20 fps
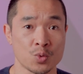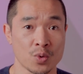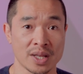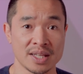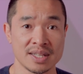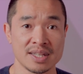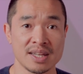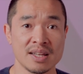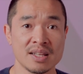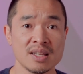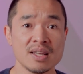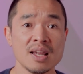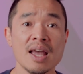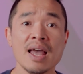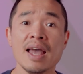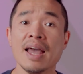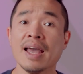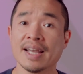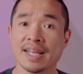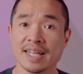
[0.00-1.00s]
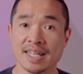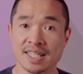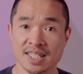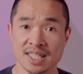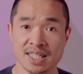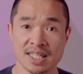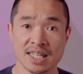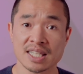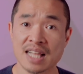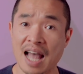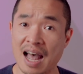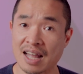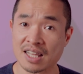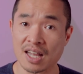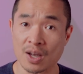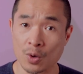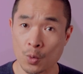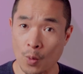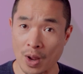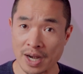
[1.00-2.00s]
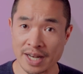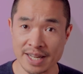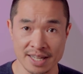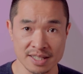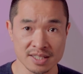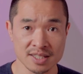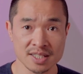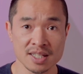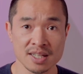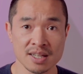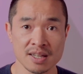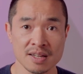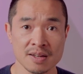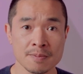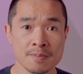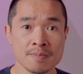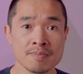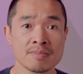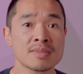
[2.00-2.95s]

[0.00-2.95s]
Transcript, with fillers: 的原因以及它的关联性，